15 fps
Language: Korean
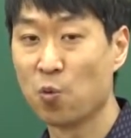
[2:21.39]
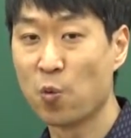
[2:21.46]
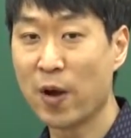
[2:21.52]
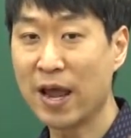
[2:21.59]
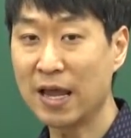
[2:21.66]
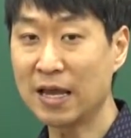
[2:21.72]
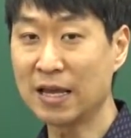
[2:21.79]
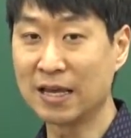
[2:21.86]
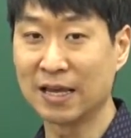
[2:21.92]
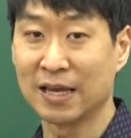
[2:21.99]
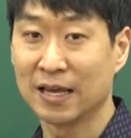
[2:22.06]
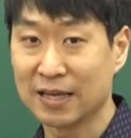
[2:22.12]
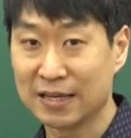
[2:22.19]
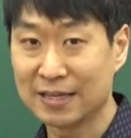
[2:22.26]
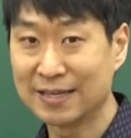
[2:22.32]
way,
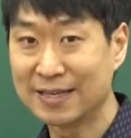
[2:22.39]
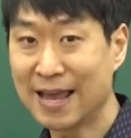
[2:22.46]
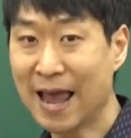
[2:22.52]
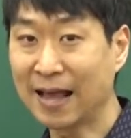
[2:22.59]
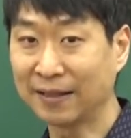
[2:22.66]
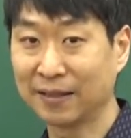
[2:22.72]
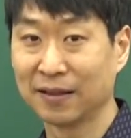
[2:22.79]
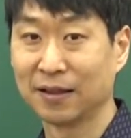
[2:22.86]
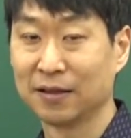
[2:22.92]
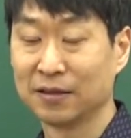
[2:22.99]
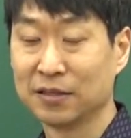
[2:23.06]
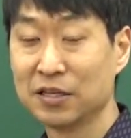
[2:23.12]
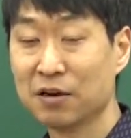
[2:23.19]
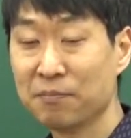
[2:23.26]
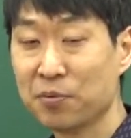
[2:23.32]
yet,
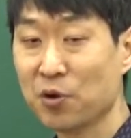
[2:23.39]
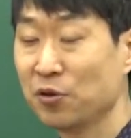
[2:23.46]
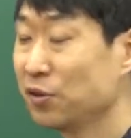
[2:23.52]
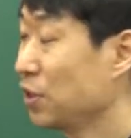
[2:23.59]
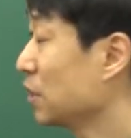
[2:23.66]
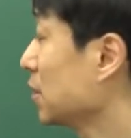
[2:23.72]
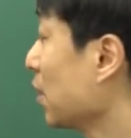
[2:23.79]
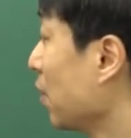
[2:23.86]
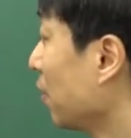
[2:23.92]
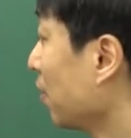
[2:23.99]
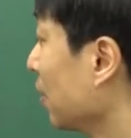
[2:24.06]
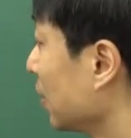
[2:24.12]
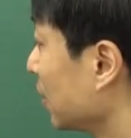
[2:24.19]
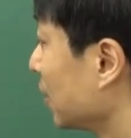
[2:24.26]
이런 표현들이 있어요.